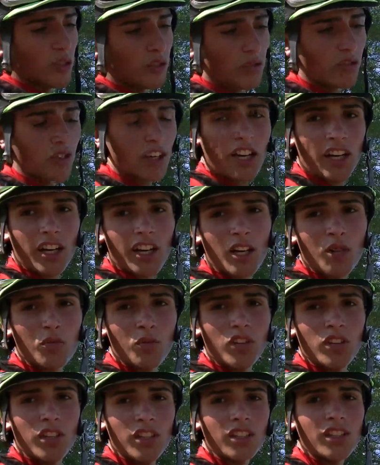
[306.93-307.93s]
fue una carrera
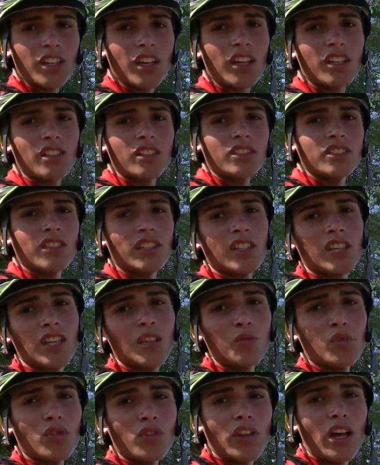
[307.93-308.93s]
muy linda y ya
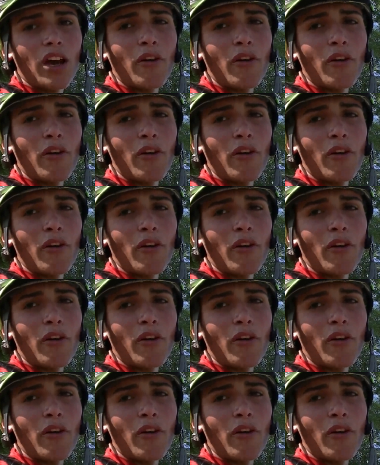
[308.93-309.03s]
salimos de